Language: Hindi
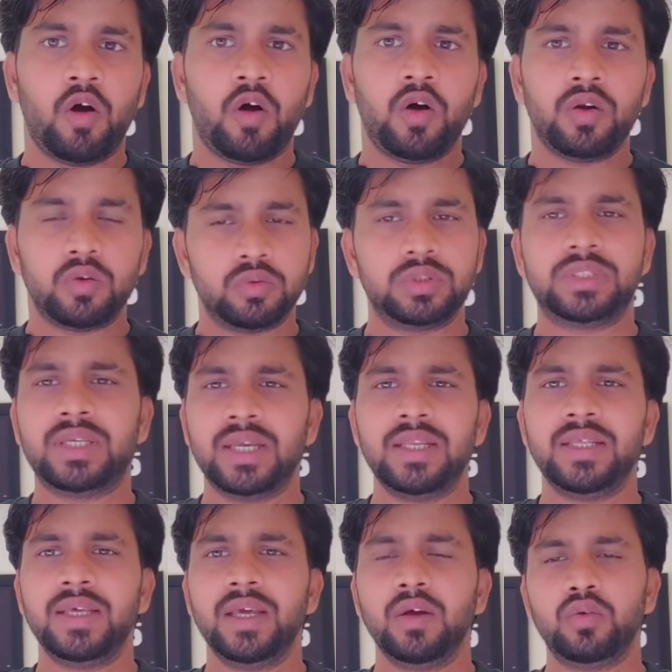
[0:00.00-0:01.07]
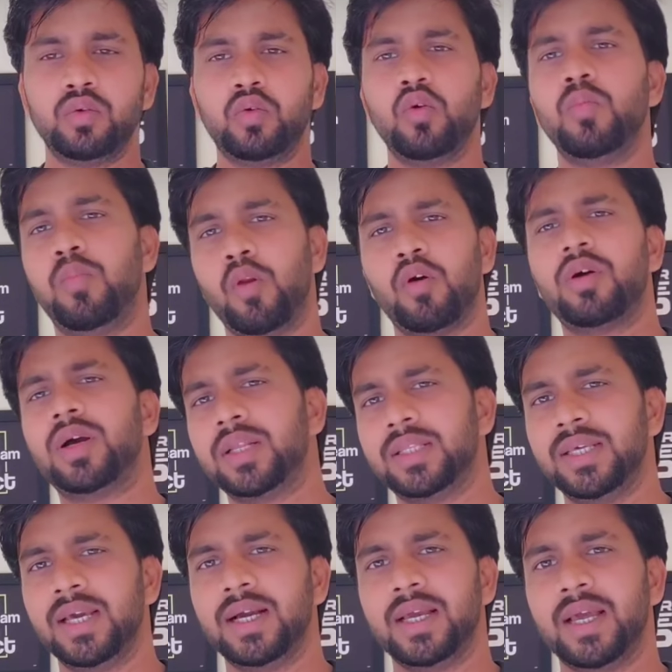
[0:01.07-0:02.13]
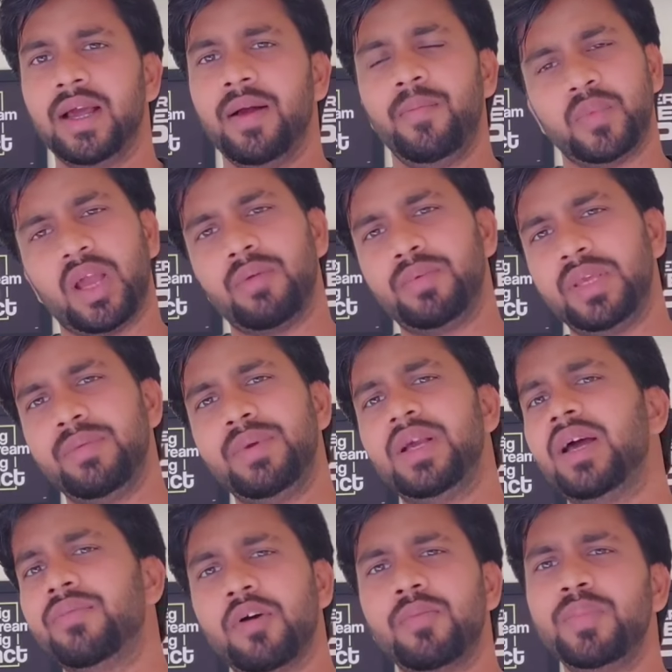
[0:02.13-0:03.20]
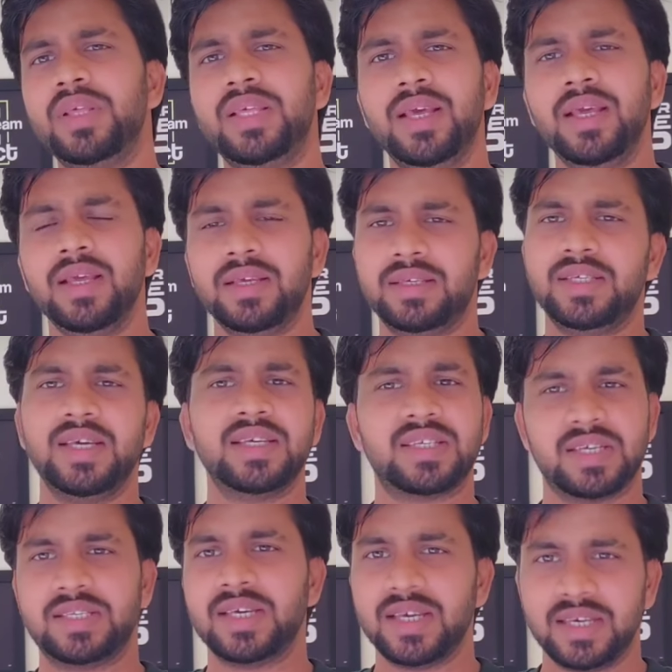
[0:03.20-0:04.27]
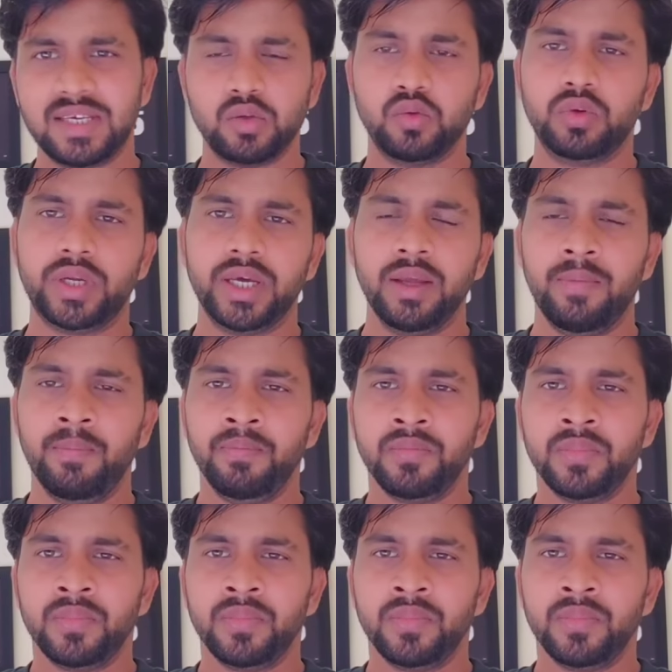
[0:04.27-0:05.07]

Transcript: और उसके लिए उनको ब्लॉक कर दिया गया अब ये भी कंफर्म नहीं है कि ये सच है कि झूठ है